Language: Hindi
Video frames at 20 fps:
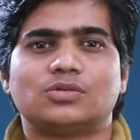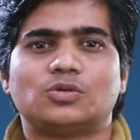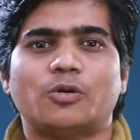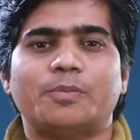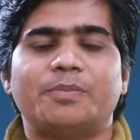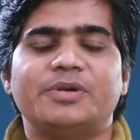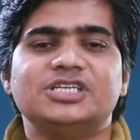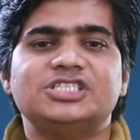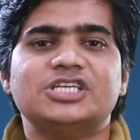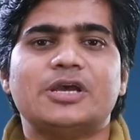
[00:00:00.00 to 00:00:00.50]

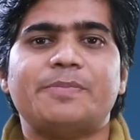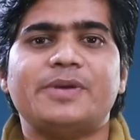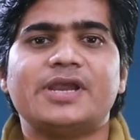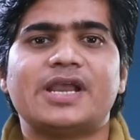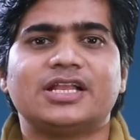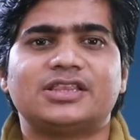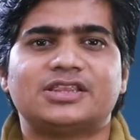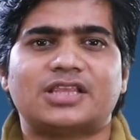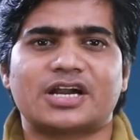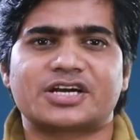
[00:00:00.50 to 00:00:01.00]
तो बीजेपी
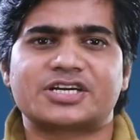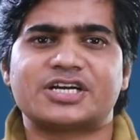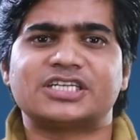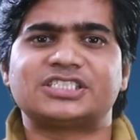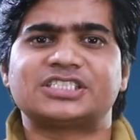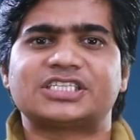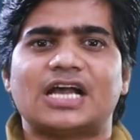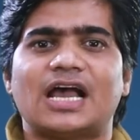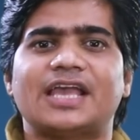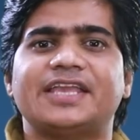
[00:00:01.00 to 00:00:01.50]
के
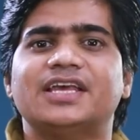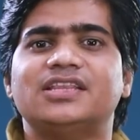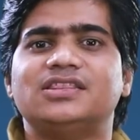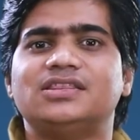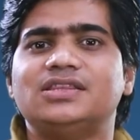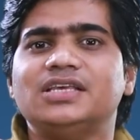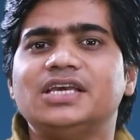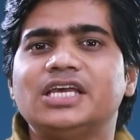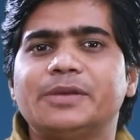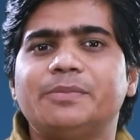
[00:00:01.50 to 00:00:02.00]
तरकश का ये
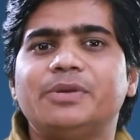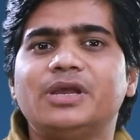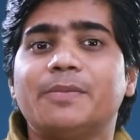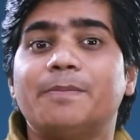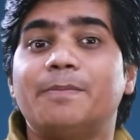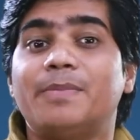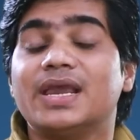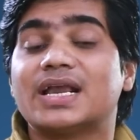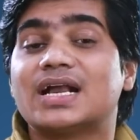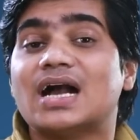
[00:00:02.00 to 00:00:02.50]
तीर भी
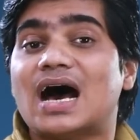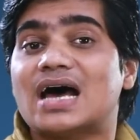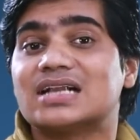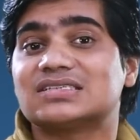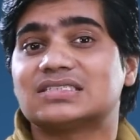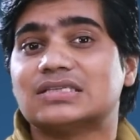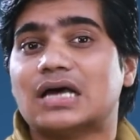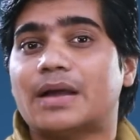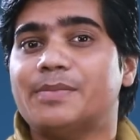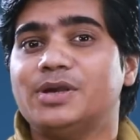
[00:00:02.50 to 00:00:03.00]
बेकार
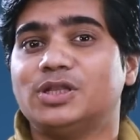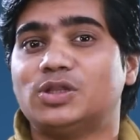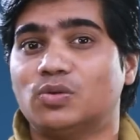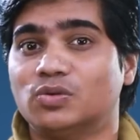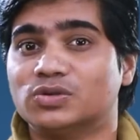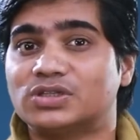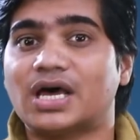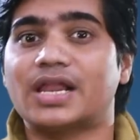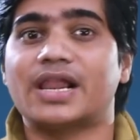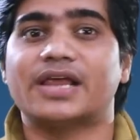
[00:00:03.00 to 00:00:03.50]
साबित
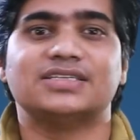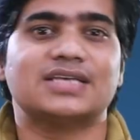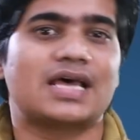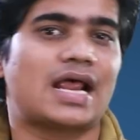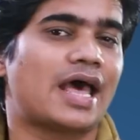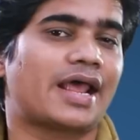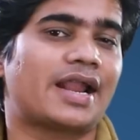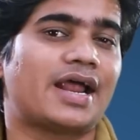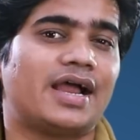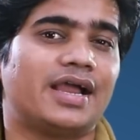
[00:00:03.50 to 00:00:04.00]
होता नजर
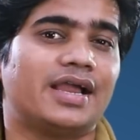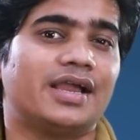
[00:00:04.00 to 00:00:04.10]
आ रहा